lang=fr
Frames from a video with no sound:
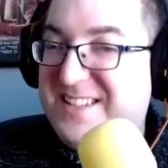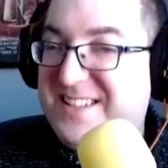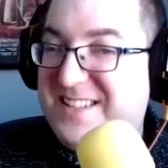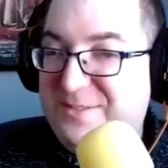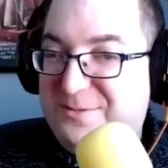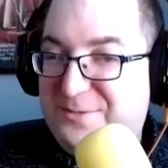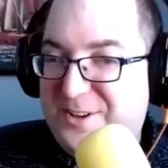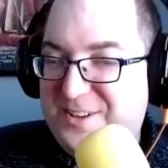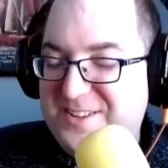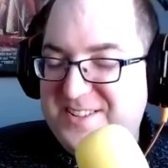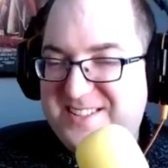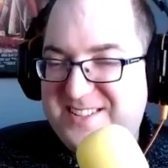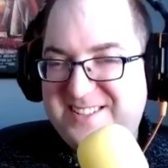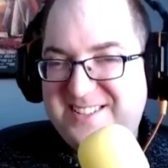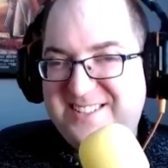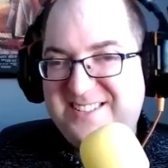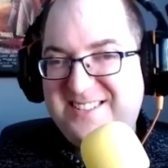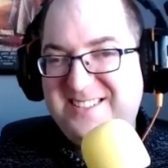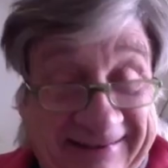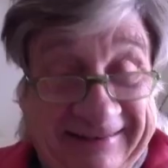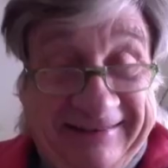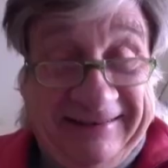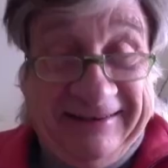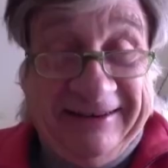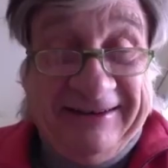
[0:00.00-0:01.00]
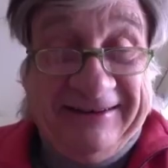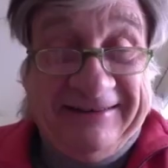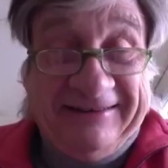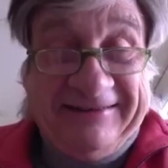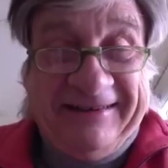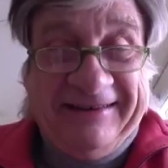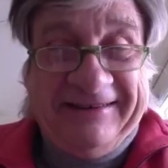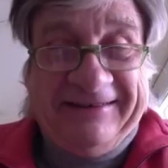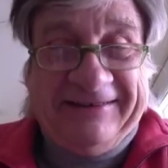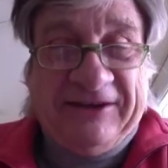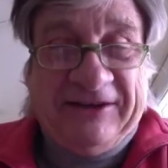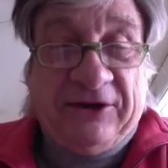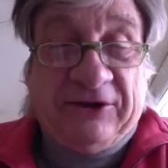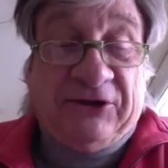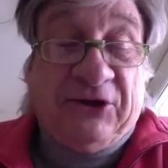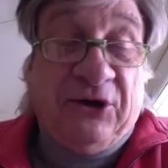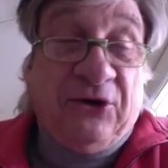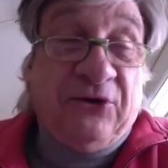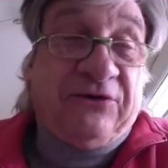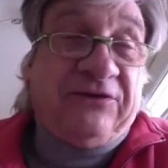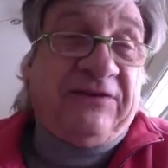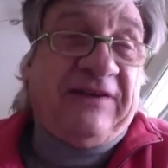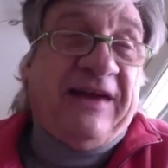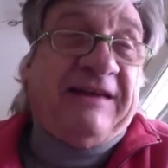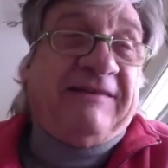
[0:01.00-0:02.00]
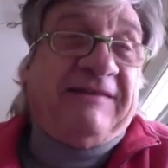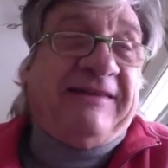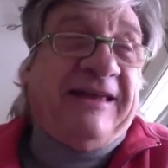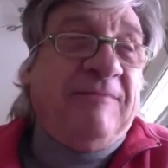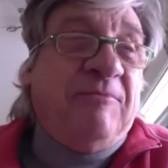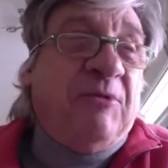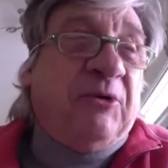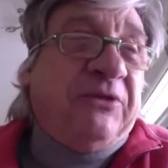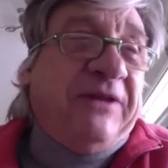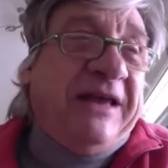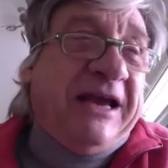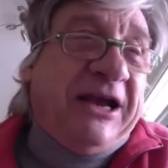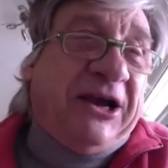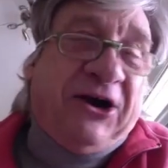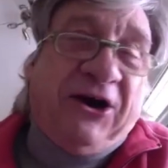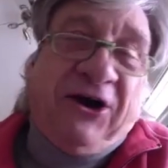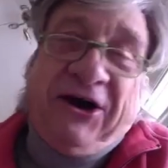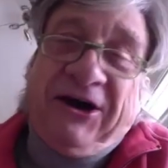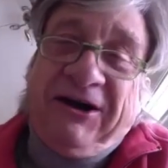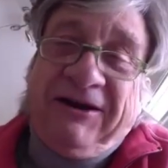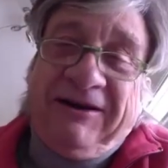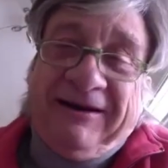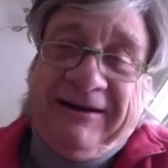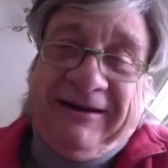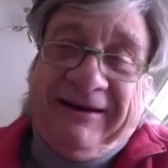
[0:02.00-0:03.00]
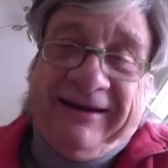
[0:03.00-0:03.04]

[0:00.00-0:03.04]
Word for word: C'est le fun. c'est ça, c'est ça. Donc, ça a été mon école.